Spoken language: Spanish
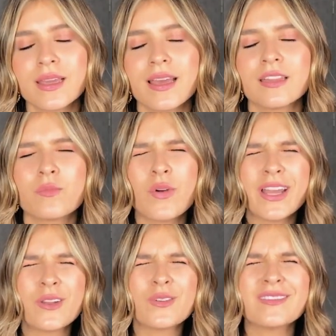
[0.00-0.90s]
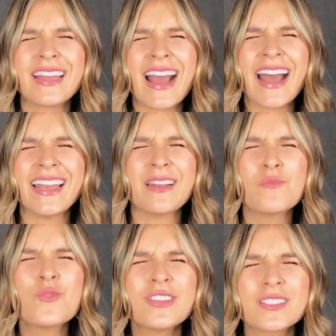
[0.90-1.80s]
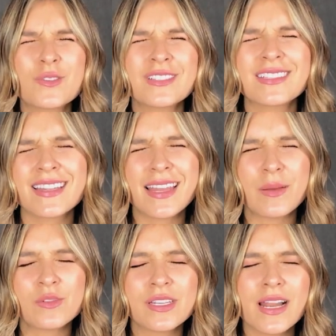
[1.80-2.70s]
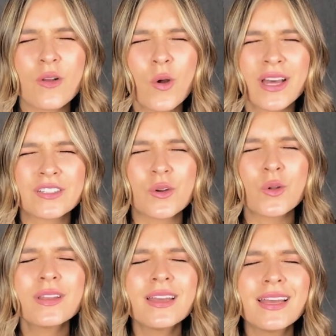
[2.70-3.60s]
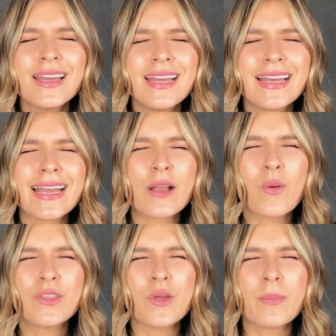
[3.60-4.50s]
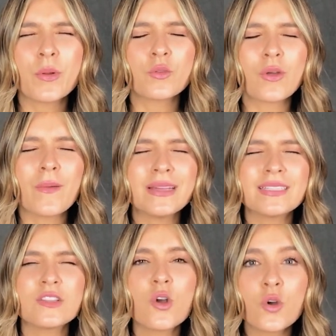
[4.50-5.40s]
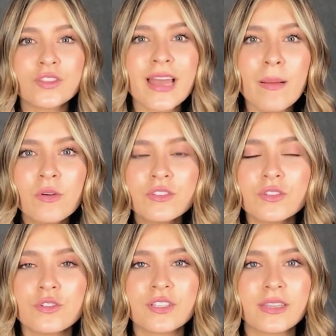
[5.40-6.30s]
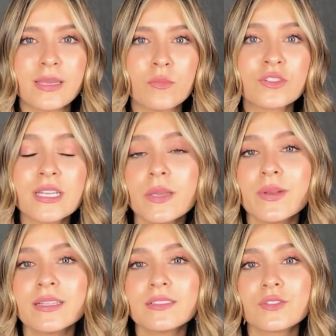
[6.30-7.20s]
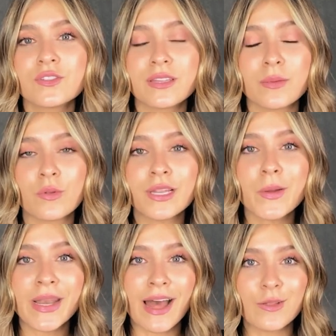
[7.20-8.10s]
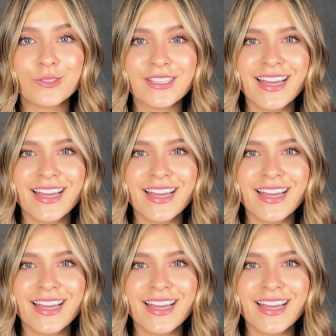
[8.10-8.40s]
es bueno dejar ir muchas cosas que tenemos en el corazón, que cuando de pronto a veces lo contamos, nos sentimos libres, nos sentimos liberados.